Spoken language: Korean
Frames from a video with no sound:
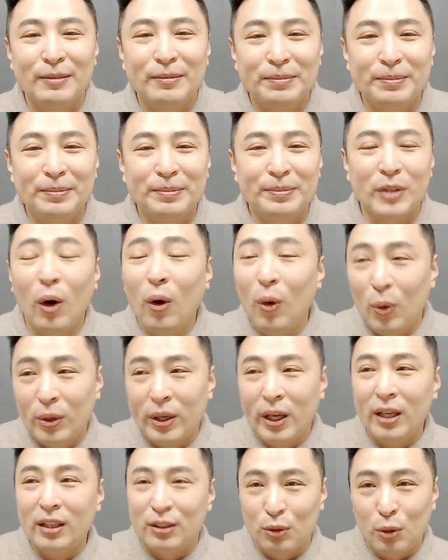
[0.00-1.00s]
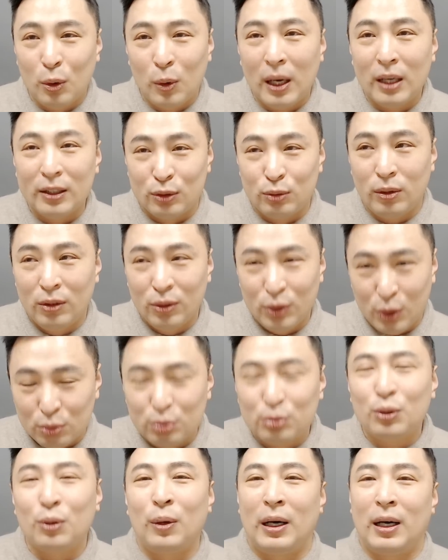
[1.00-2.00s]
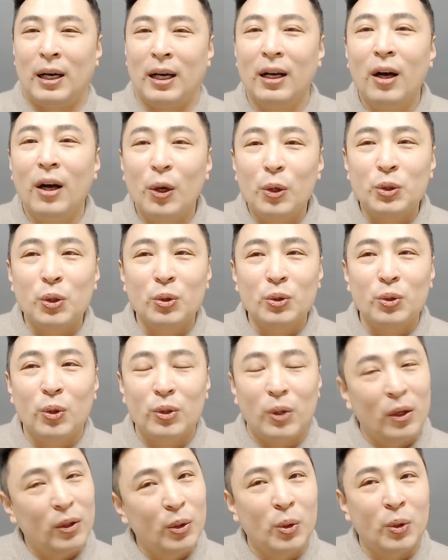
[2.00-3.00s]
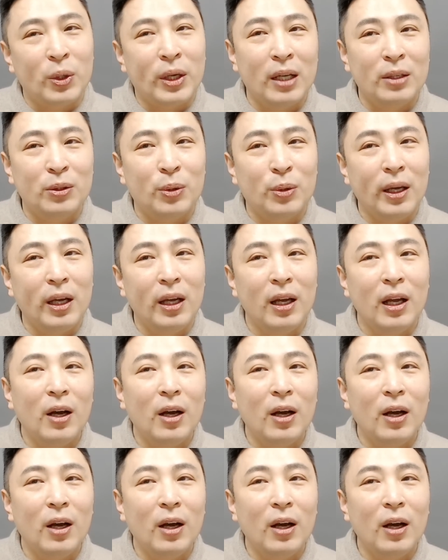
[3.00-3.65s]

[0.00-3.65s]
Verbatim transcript: 음, 어, 오케이, 들어와, 들어, 어, 너 들어와. 요 정도로, 너, 요렇게 행동해.